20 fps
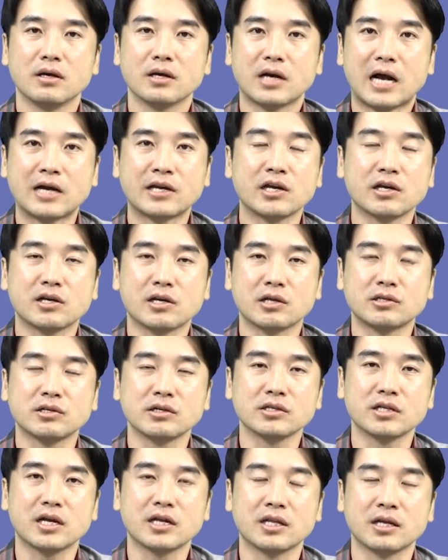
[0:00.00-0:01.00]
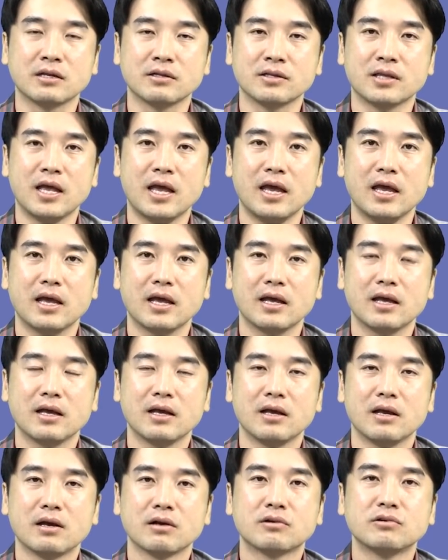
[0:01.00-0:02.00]
가격이 결정돼야 되는데
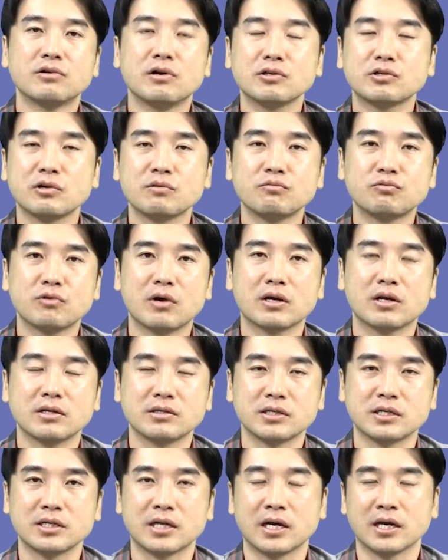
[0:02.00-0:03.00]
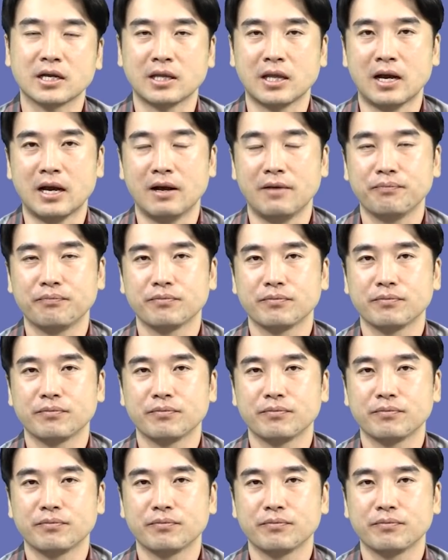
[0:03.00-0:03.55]
그걸 정부가 결정을 하겠다.